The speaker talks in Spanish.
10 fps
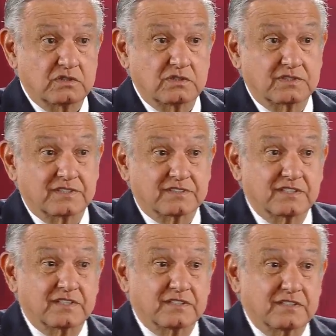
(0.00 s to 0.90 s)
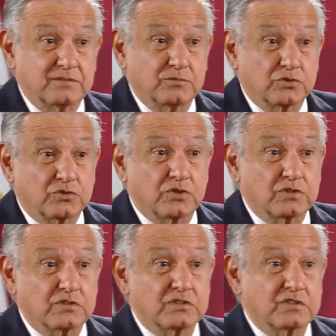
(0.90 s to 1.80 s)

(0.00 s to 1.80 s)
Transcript: El tercer motor